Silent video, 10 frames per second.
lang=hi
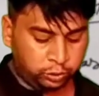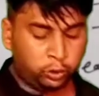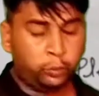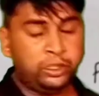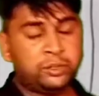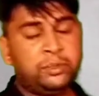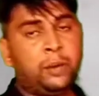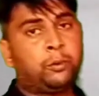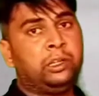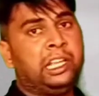जो भी इसमें
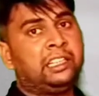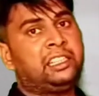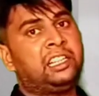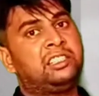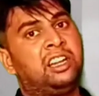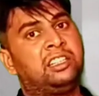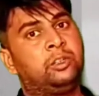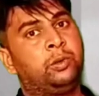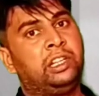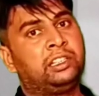आपको इलेक्ट्रिकल
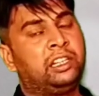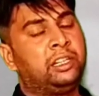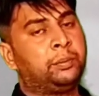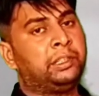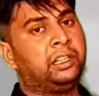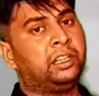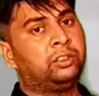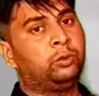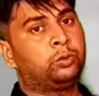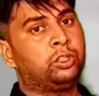चार्ज है वो अलग देने
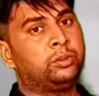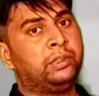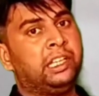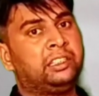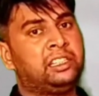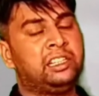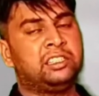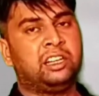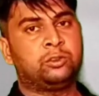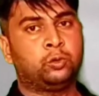पड़ेगा दोस्तों इसमें इलेक्ट्रिकल
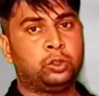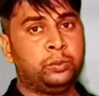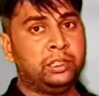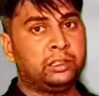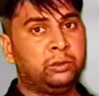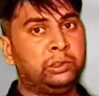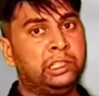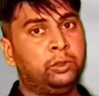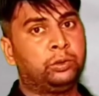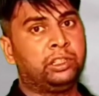चार्ज कुछ भी इंक्लूड
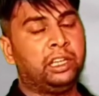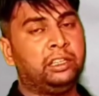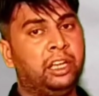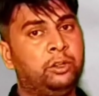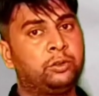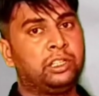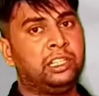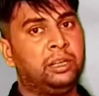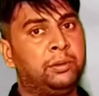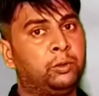नहीं होता है ना ही उसकी
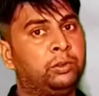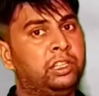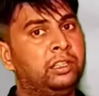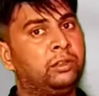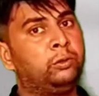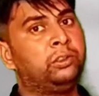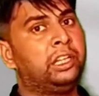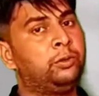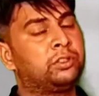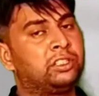लेबर होती है इंक्लूड
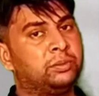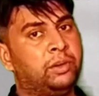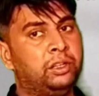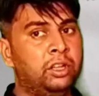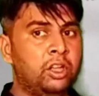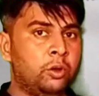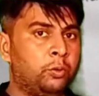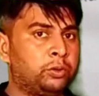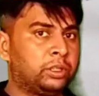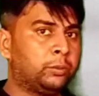ना ही उसका सामान
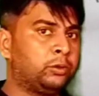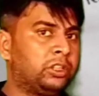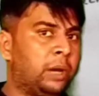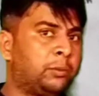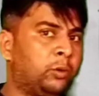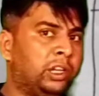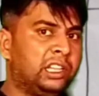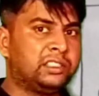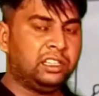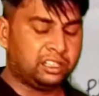वो सब कुछ आपको
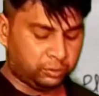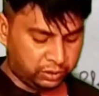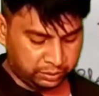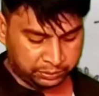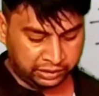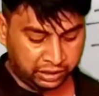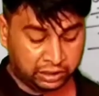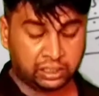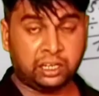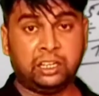अलग से करवाना
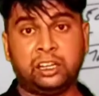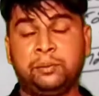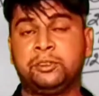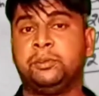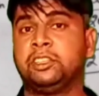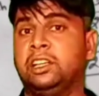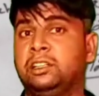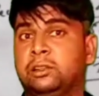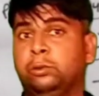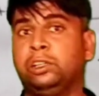पड़ेगा अगर आप इसमें से
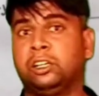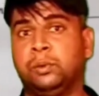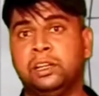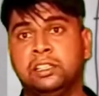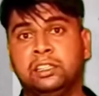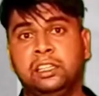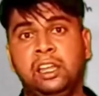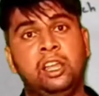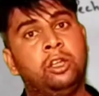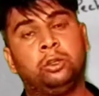इंक्लूड करवाना चाहते
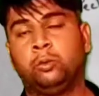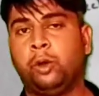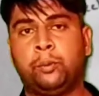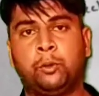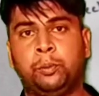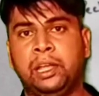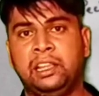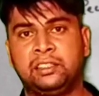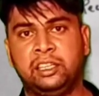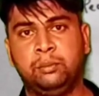हैं तो वो आपको
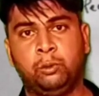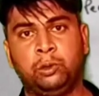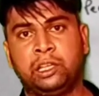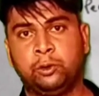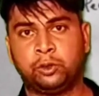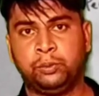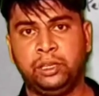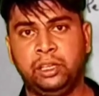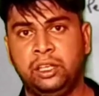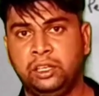पहले से ही बोल के
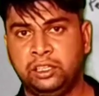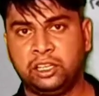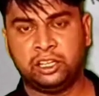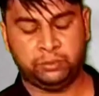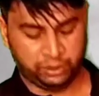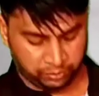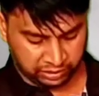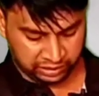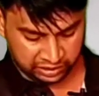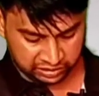उसमें ये कन्फर्म
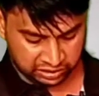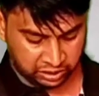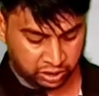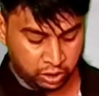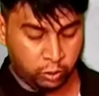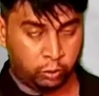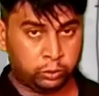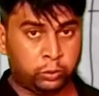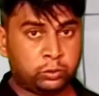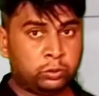कर लेना चाहिए
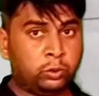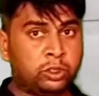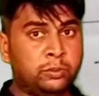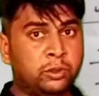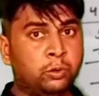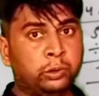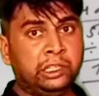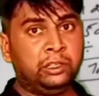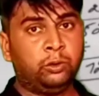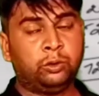और दोस्तों जो इसमें
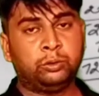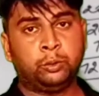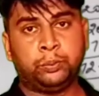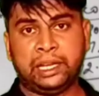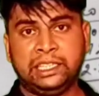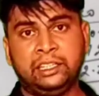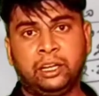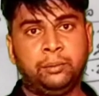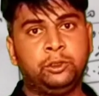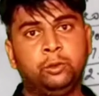घोड़ी और जो पैडी
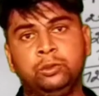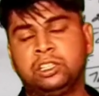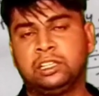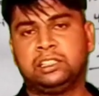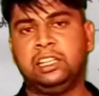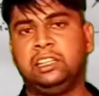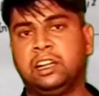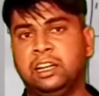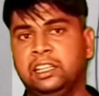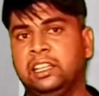का हम यूज करते हैं
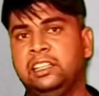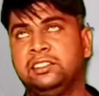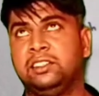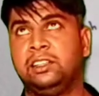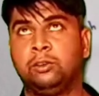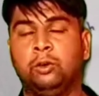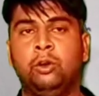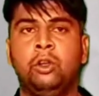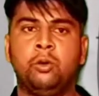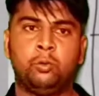लगाने के लिए सीलिंग
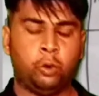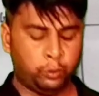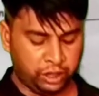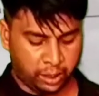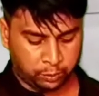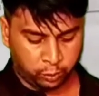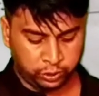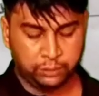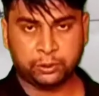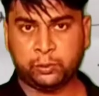को वो भी
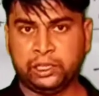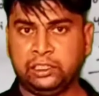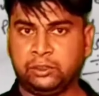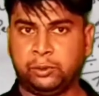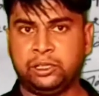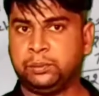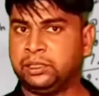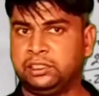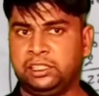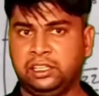आपको ही प्रोवाइड करवानी
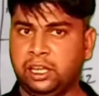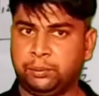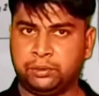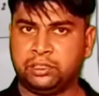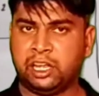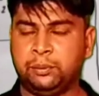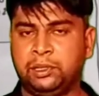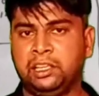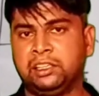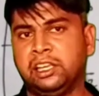पड़ती है या आप किराए
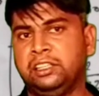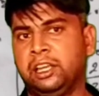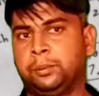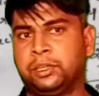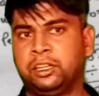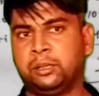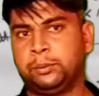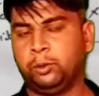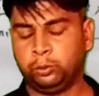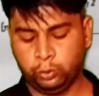पर लेके आए या आपके घर
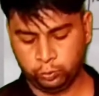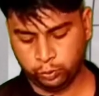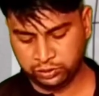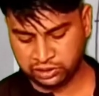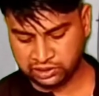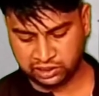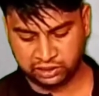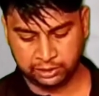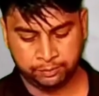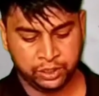पर हो तो वो भी चल
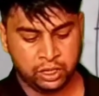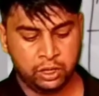जाएगी